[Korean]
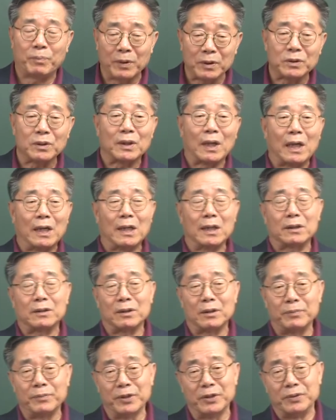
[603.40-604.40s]
벗어나려
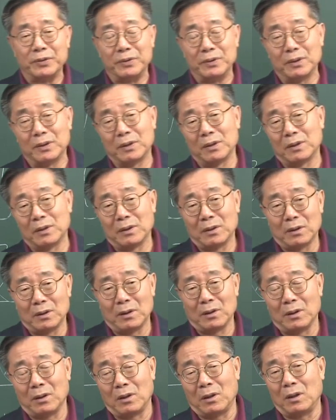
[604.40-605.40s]
그러면
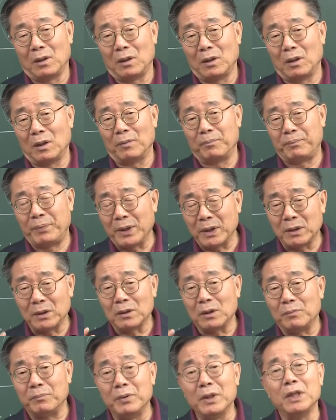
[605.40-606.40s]
어,
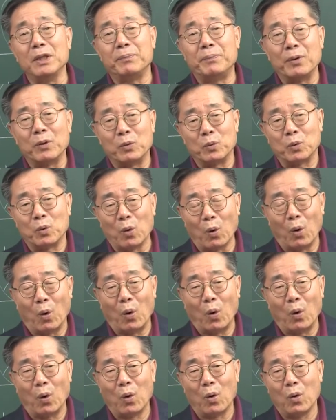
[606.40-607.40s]
비극을 미리 배우고